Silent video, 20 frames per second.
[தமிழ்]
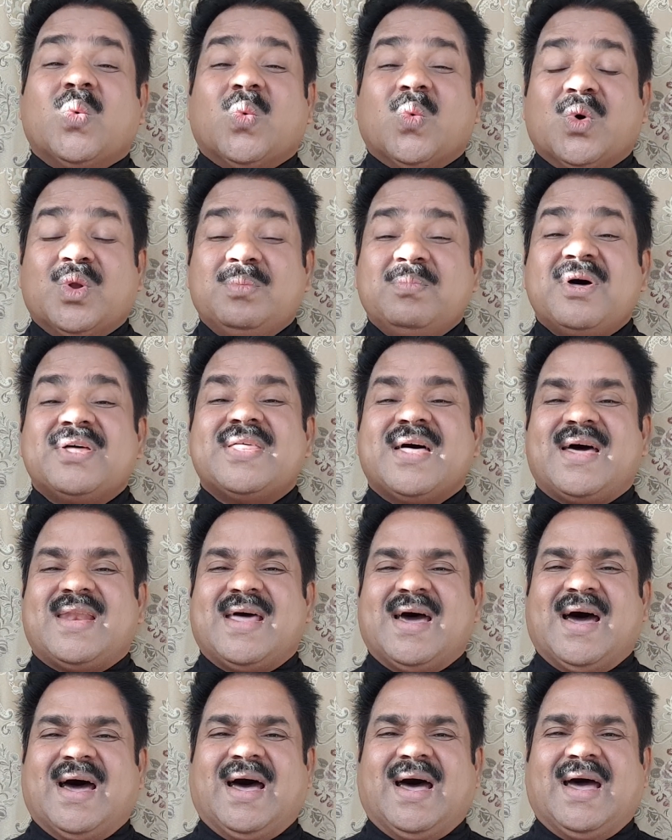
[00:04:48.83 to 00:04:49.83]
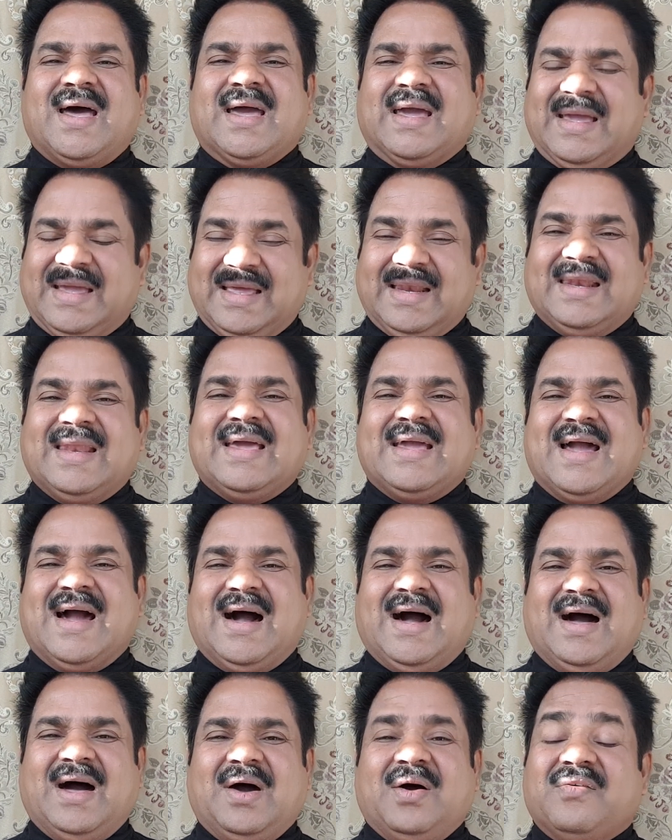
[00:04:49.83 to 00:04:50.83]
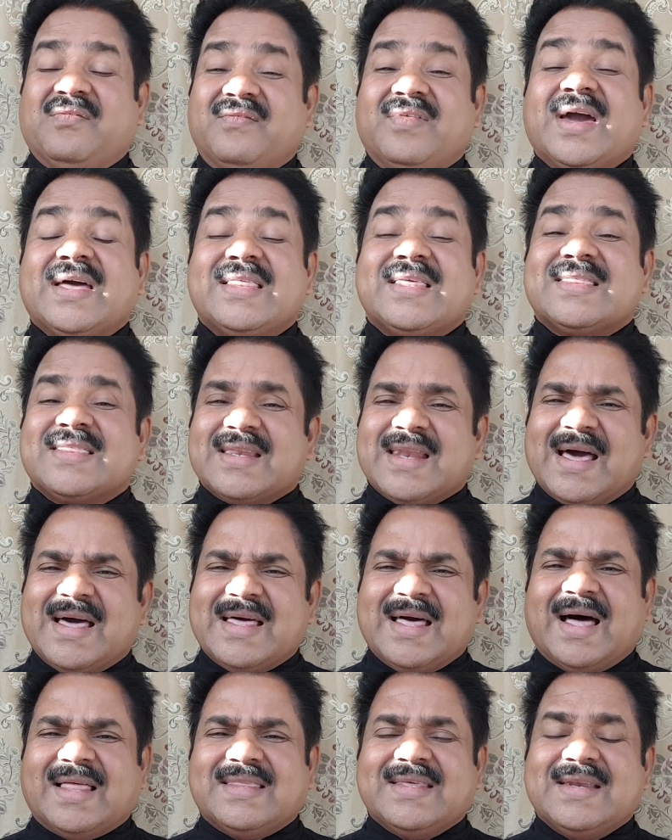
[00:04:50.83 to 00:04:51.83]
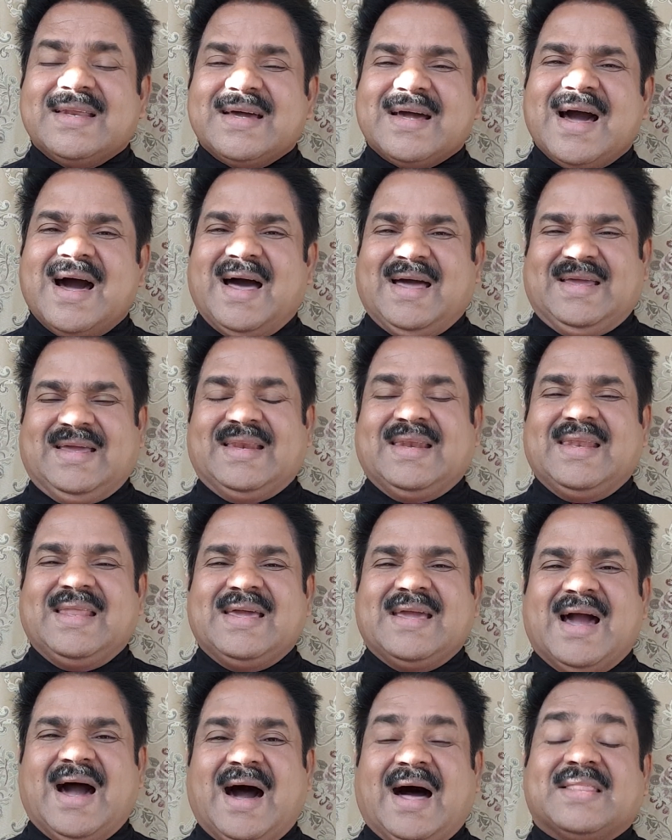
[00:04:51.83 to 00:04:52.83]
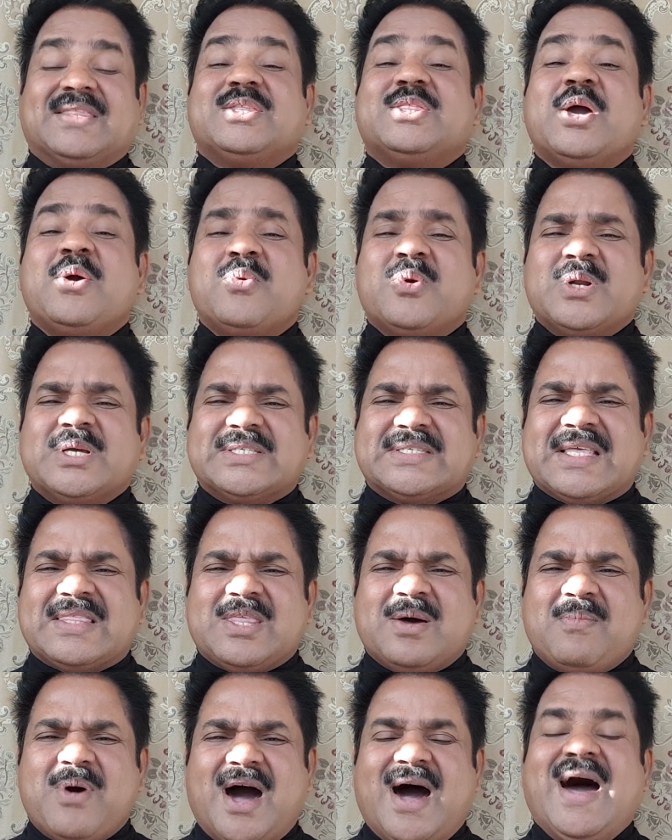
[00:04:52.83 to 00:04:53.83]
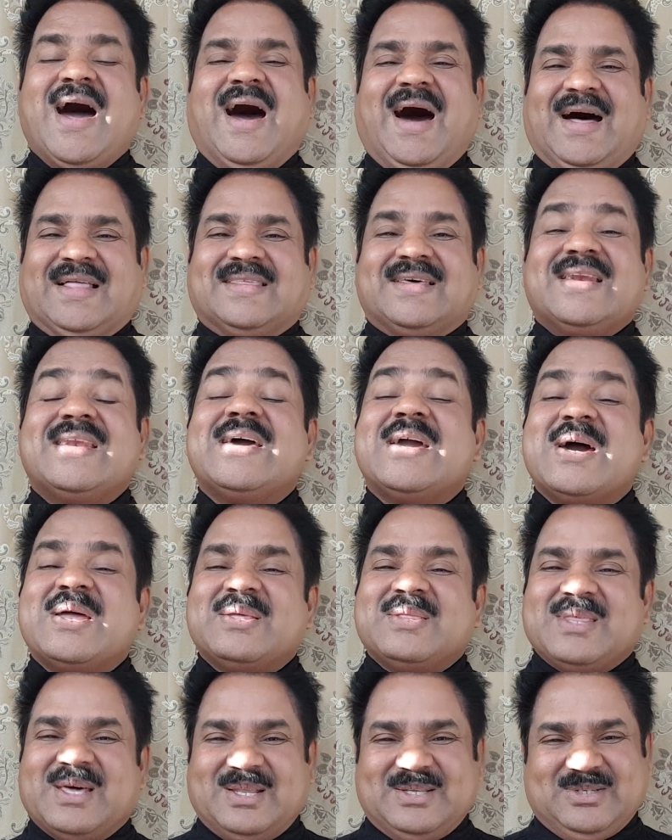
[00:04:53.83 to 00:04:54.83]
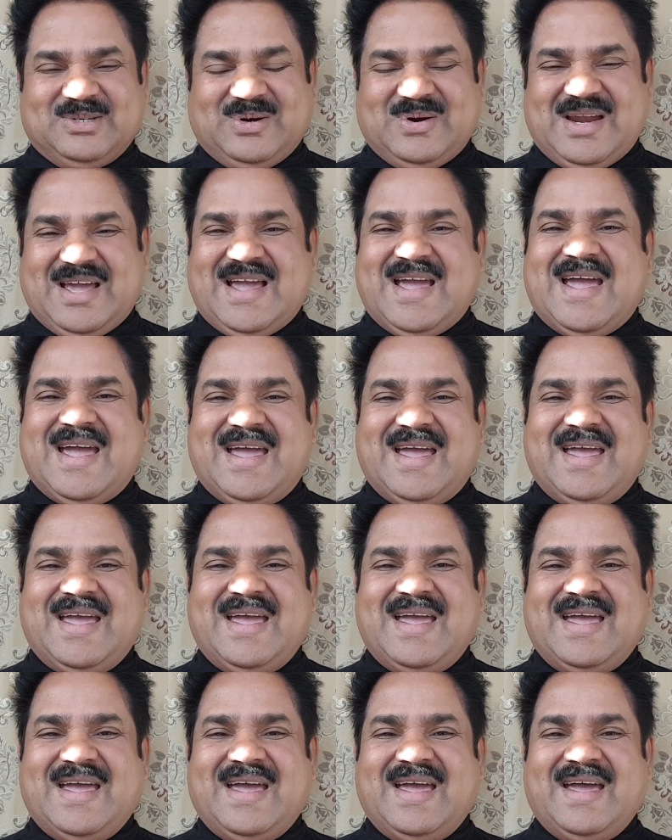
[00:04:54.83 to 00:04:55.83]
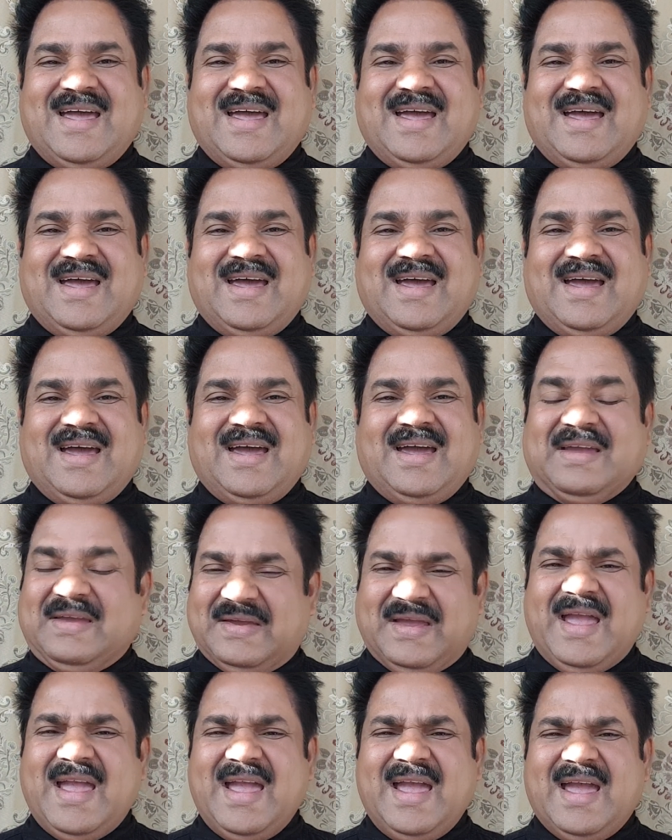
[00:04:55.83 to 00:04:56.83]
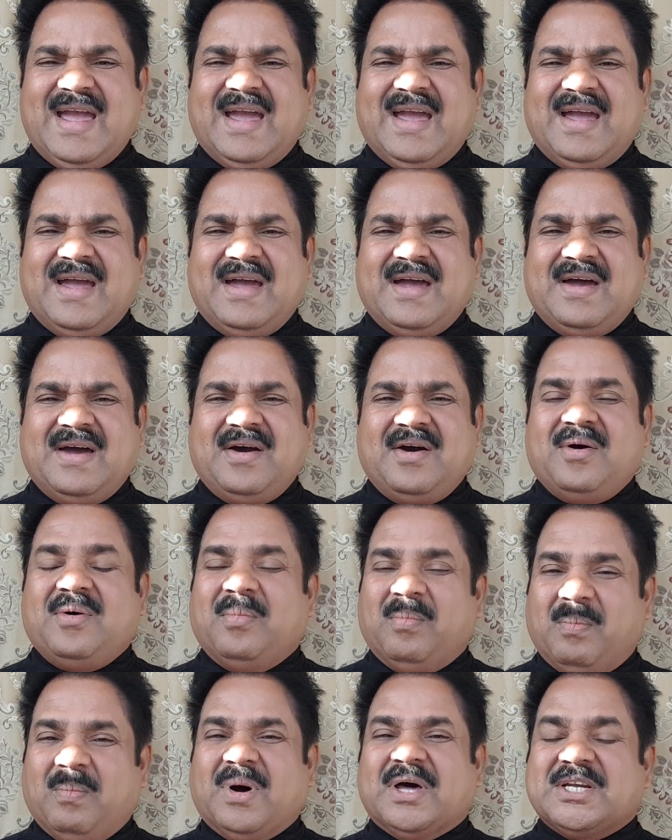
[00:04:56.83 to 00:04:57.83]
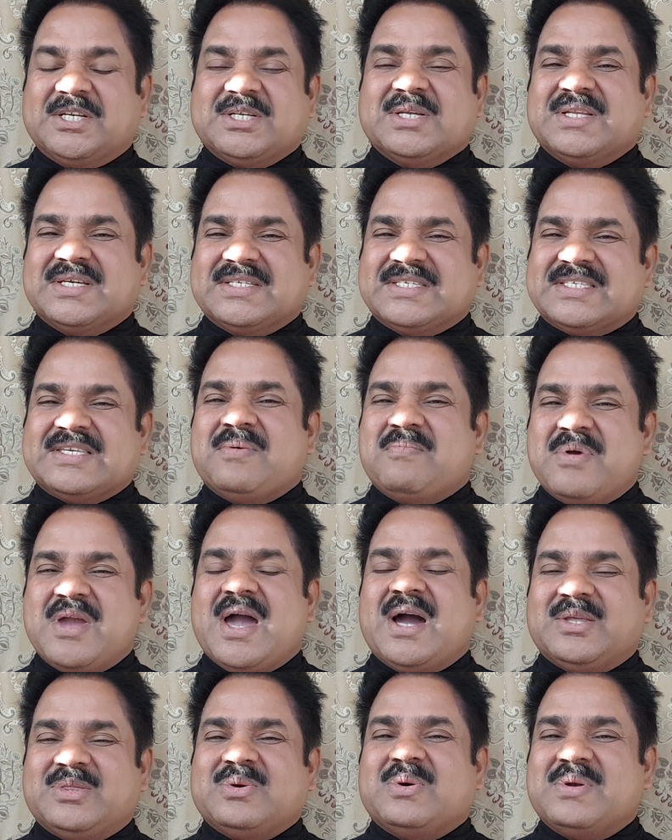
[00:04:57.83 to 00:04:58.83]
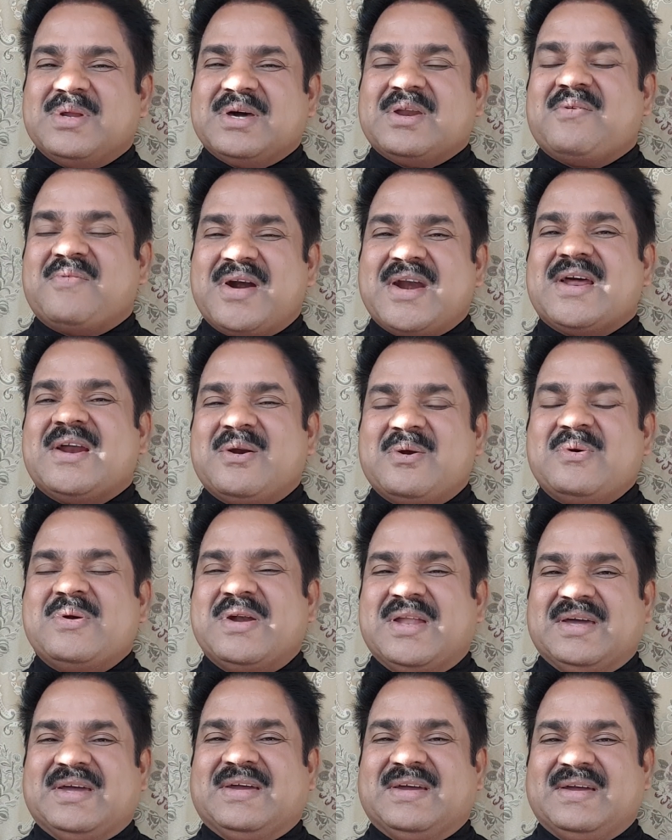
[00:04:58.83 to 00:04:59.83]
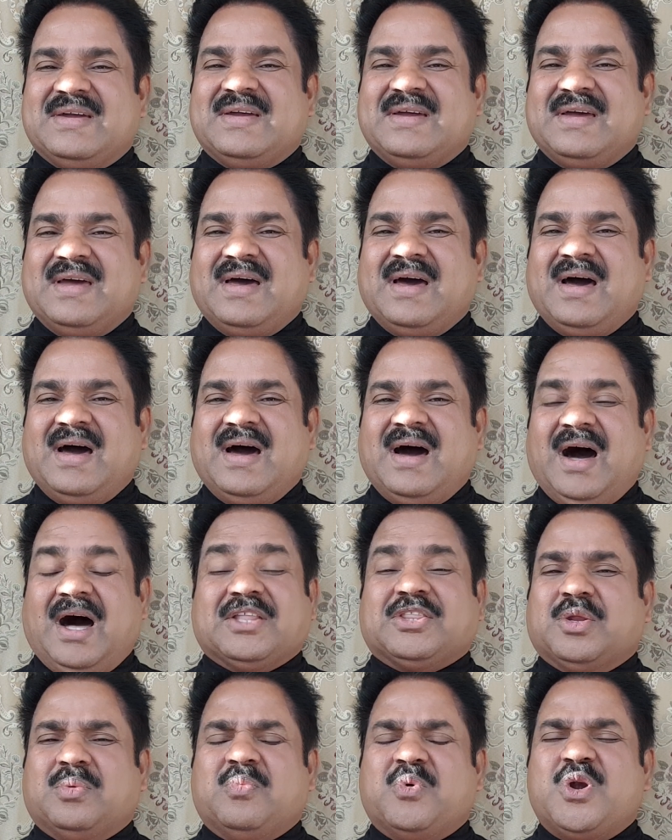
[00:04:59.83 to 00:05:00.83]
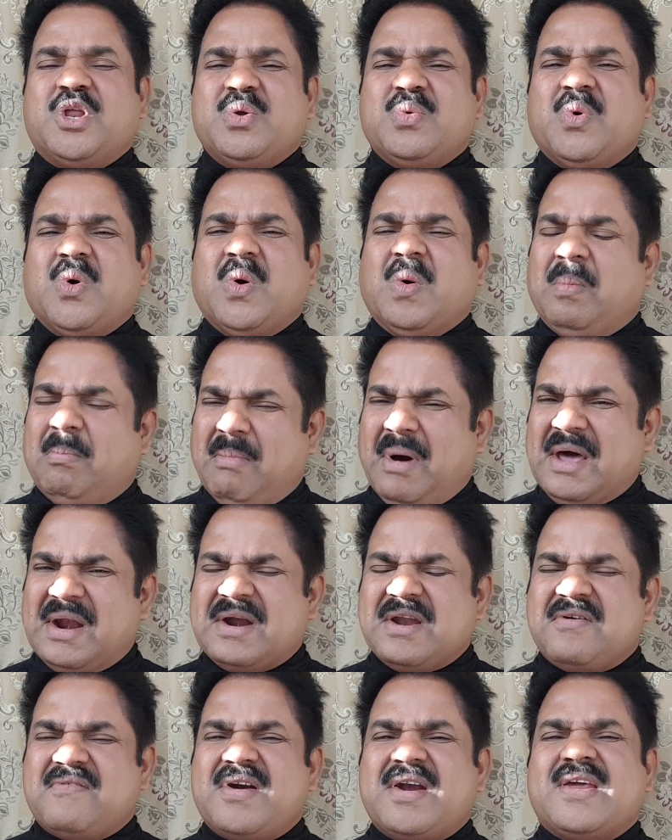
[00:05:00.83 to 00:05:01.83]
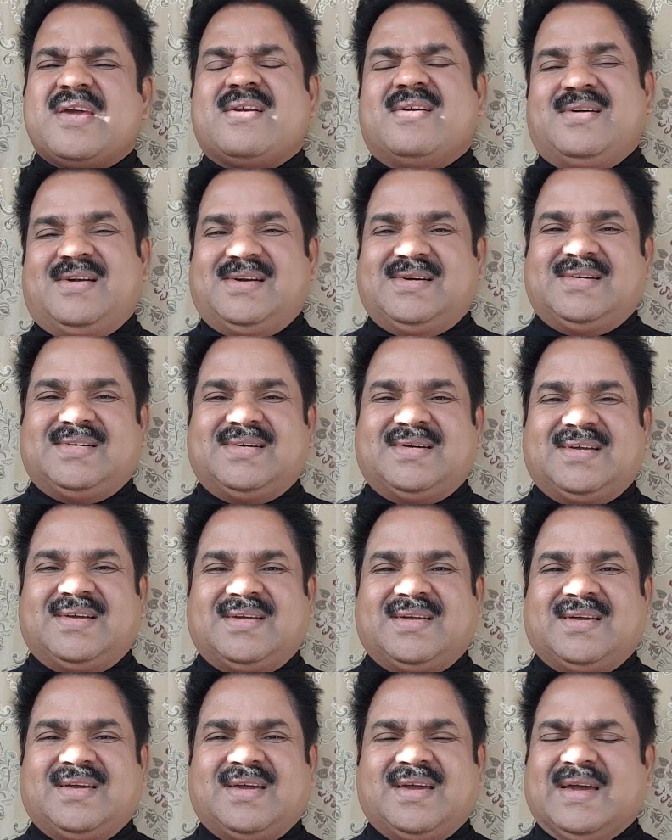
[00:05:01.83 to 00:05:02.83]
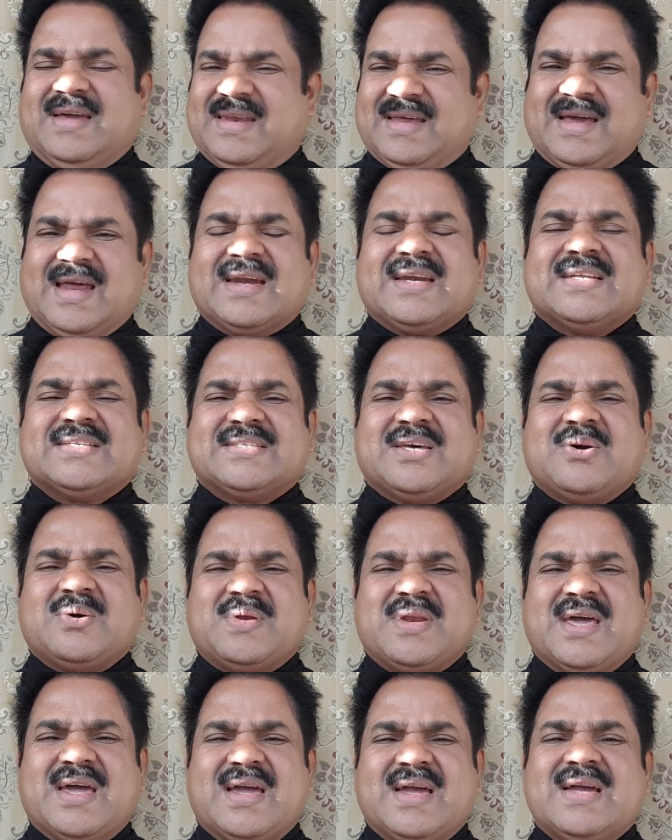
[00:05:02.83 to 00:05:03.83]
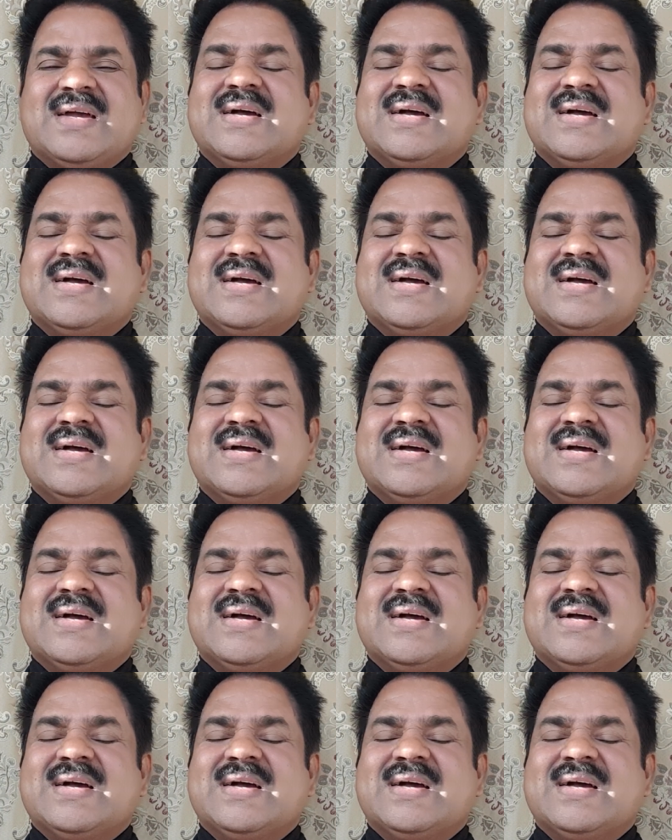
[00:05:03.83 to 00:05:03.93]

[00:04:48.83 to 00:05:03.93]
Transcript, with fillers: உண்மைதானா இல்லையா வேதத்தில் அது இருக்கா இல்லையா அது தேவனுடைய சத்தமா அது இல்லையான்னு தெரிஞ்சு கொள்ளுங்க ஏன் மனுஷனுக்கு செம்மையாய் தோன்றுகிற வழிகள் உண்டு அதன் முடிவோ மரண வழிகள் என்னை கேட்குற சகோதரனே